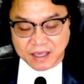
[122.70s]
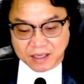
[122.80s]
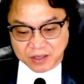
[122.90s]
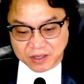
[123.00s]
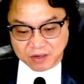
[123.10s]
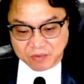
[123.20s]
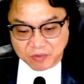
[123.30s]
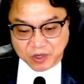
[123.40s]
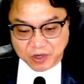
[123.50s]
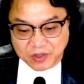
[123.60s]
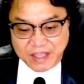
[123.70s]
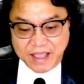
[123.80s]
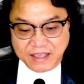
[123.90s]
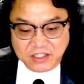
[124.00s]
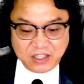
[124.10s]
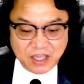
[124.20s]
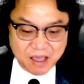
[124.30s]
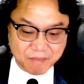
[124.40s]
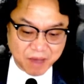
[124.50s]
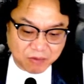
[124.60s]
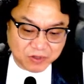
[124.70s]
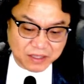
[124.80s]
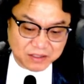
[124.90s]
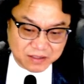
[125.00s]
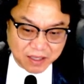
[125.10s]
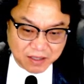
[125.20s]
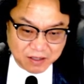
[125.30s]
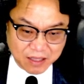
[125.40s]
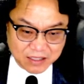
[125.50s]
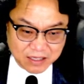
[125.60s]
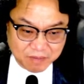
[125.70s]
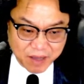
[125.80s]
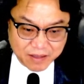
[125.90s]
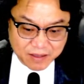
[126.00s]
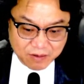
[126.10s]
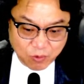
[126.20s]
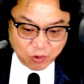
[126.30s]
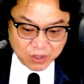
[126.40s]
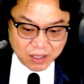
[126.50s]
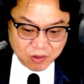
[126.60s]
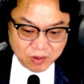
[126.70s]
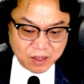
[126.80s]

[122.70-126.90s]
현황을 보면 네 시에 마무리됐을 때는 아직까지 반등을 못해낸